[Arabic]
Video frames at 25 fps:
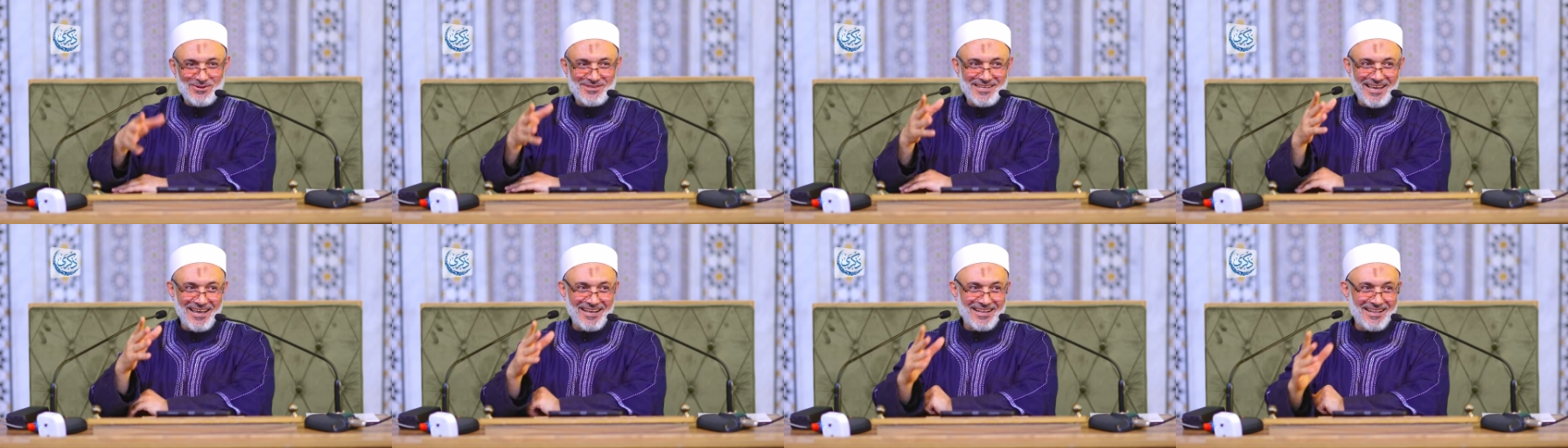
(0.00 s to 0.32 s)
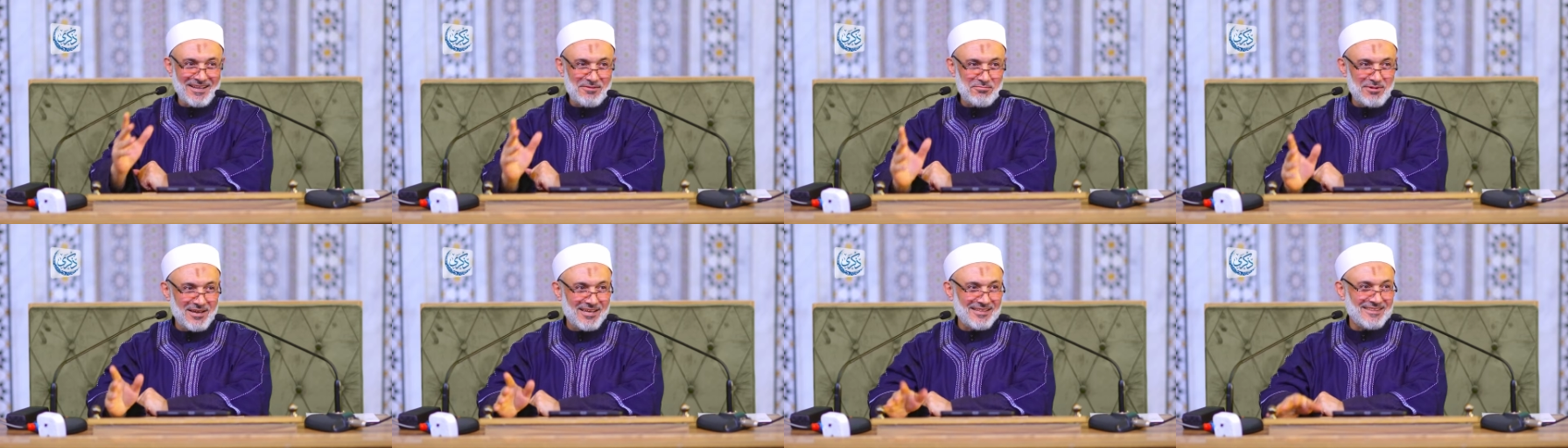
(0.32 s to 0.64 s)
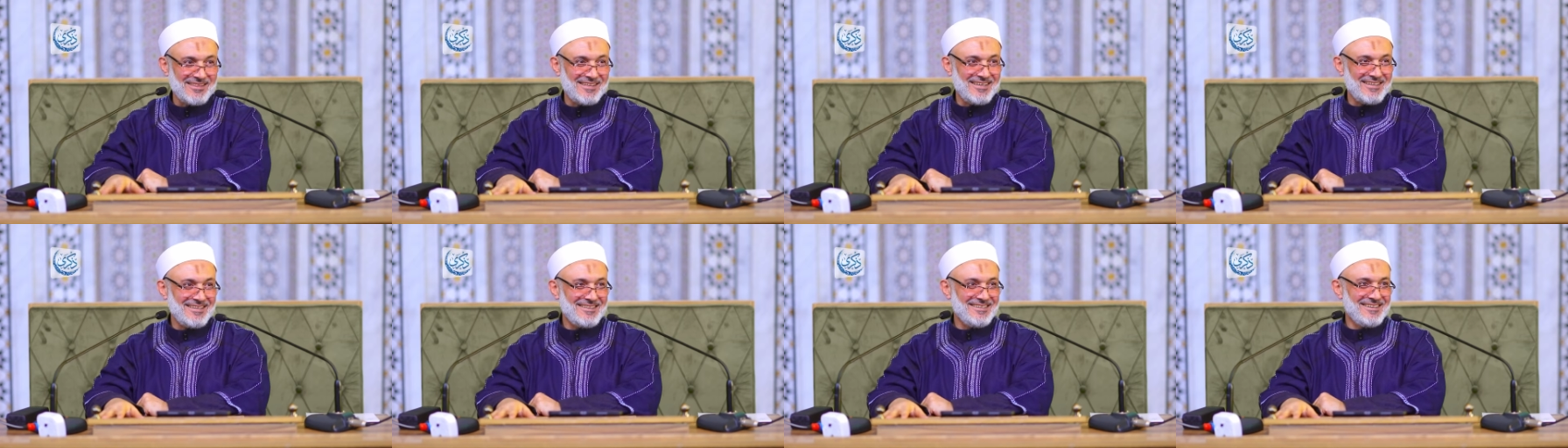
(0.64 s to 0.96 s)
له تحت
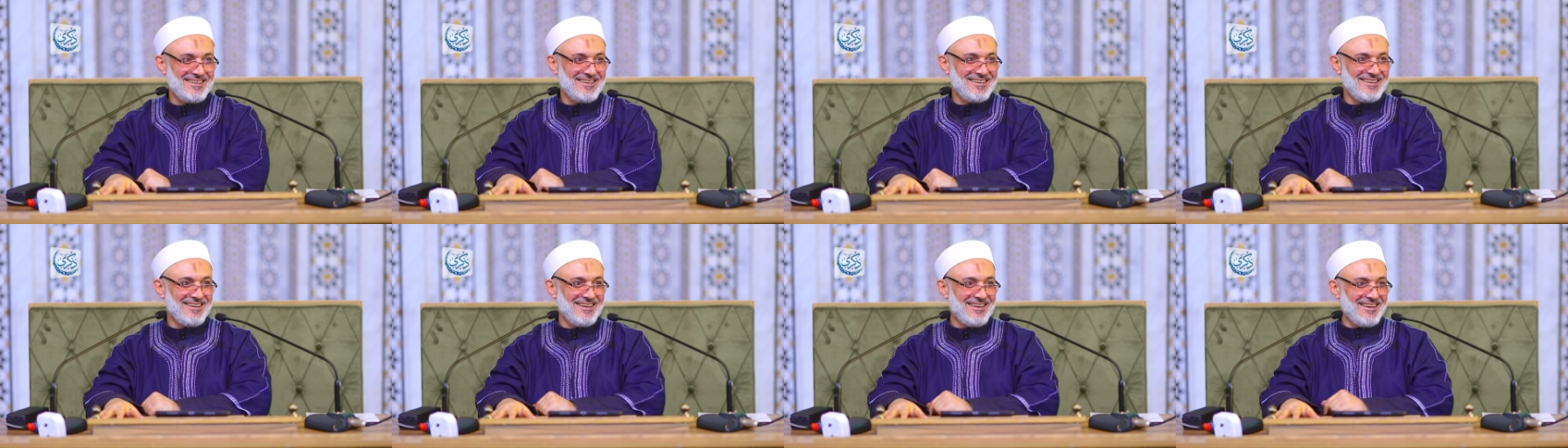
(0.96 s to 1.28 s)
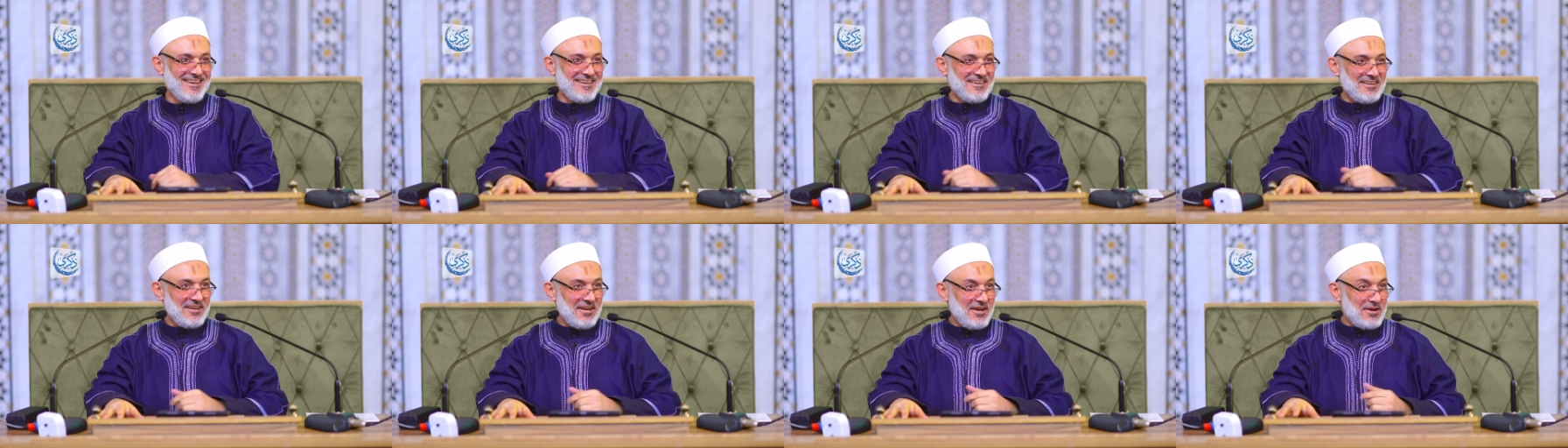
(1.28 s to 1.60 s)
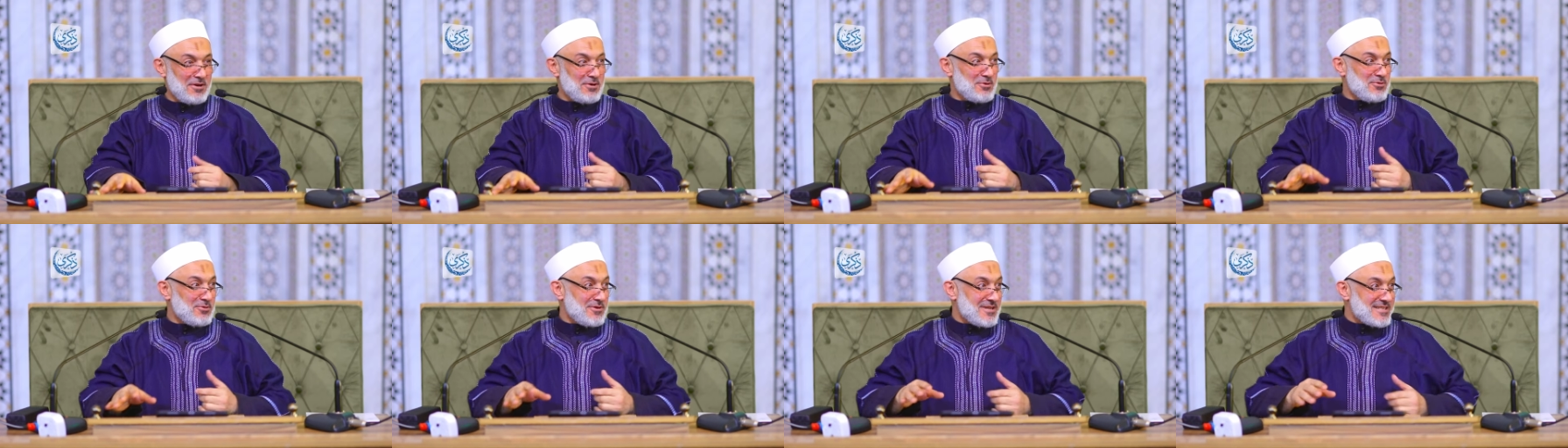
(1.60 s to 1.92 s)
المخده
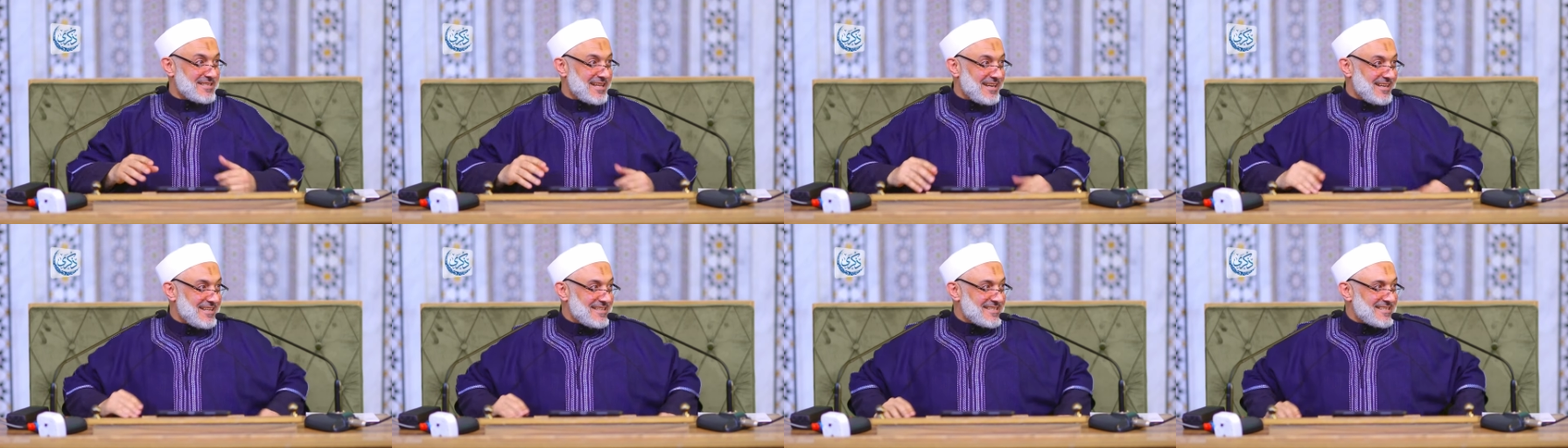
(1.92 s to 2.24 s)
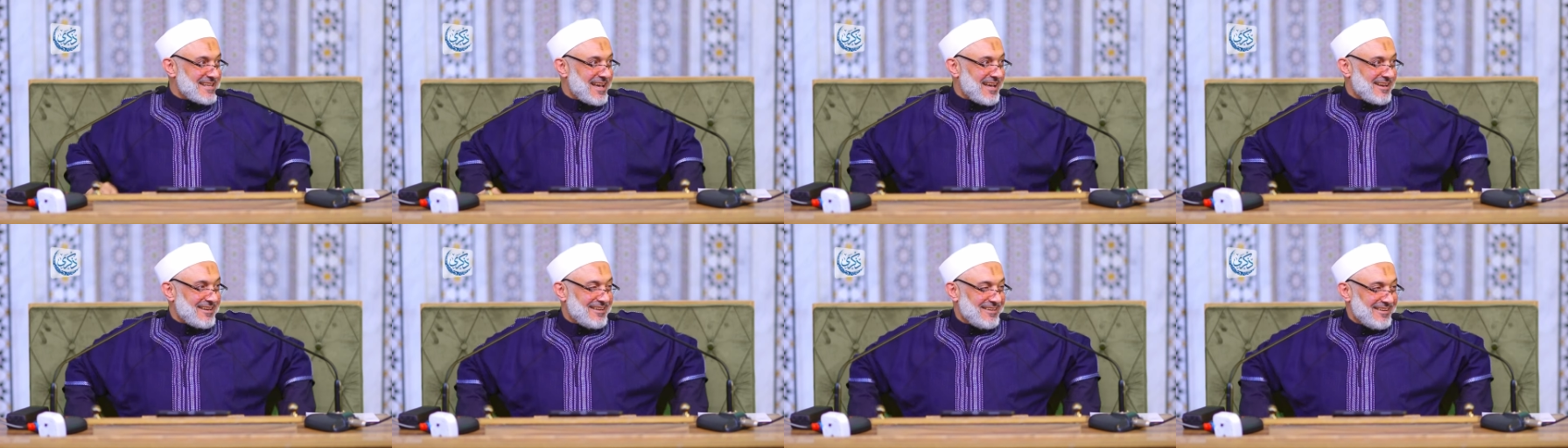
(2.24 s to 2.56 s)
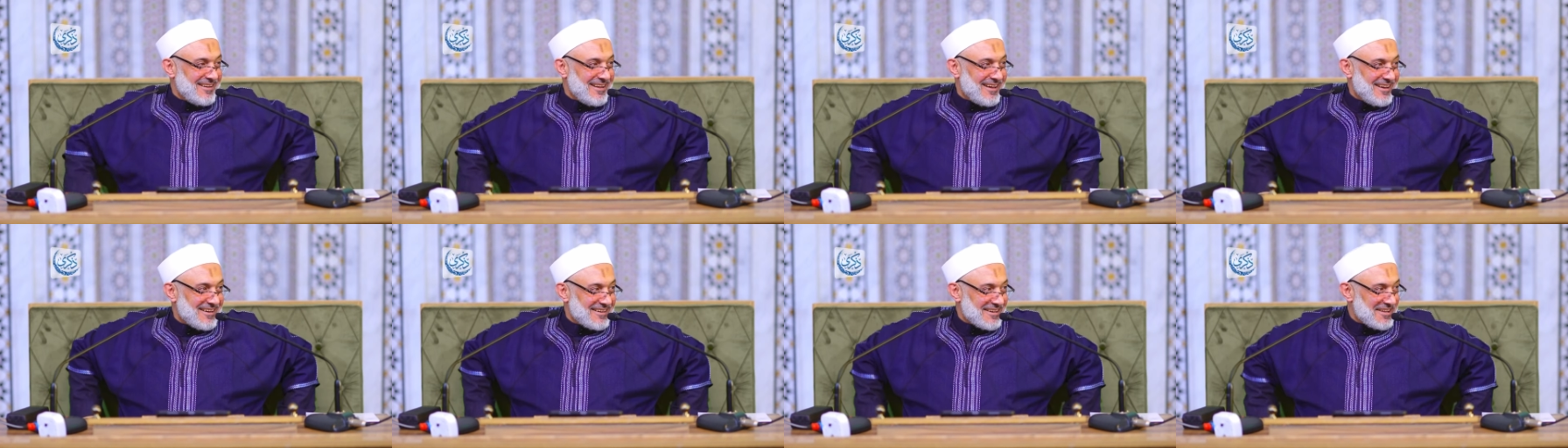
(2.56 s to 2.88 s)
حلو اذا الانسان
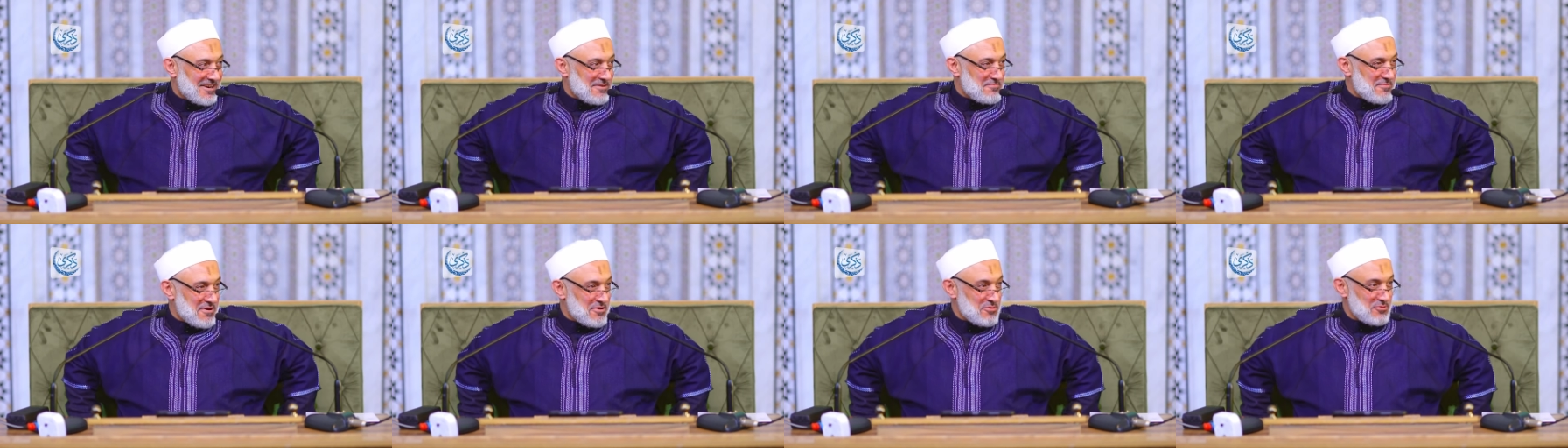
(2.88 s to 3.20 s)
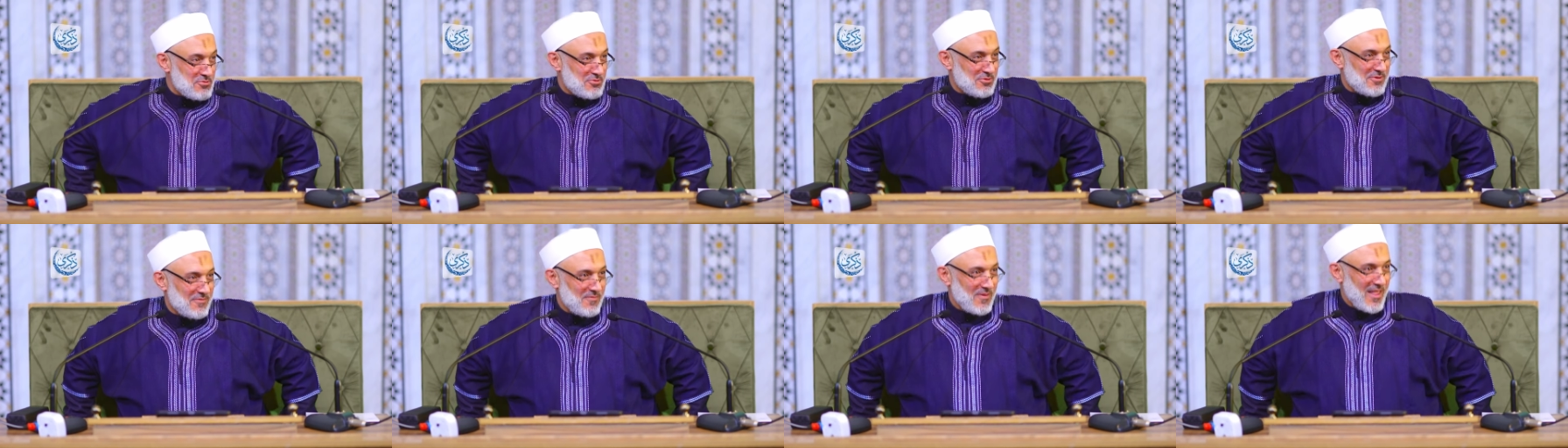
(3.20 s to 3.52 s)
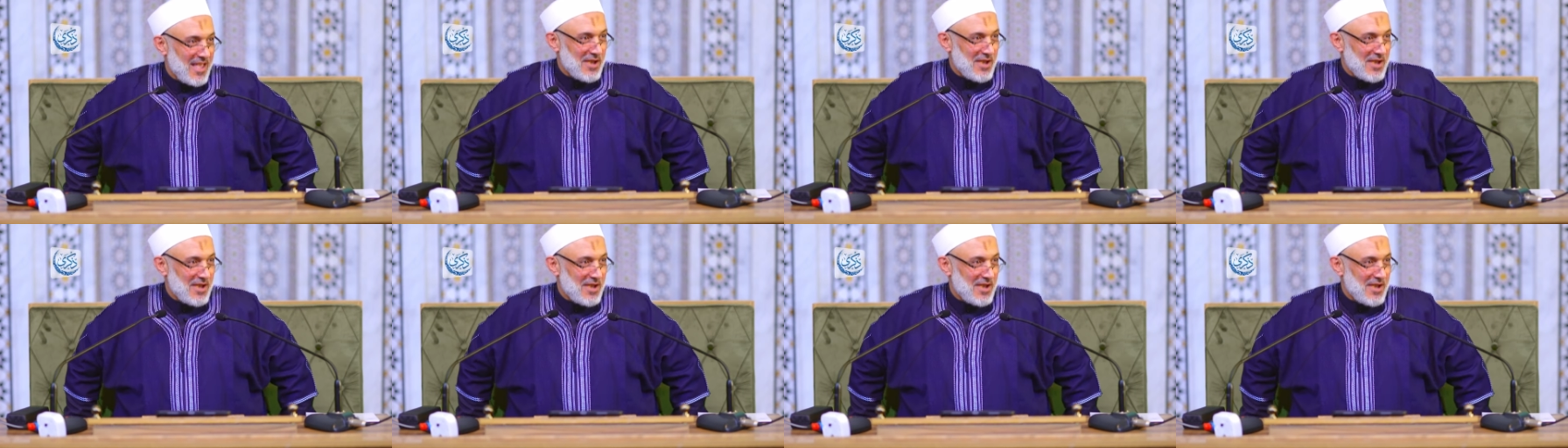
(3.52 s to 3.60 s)
الله اكرمه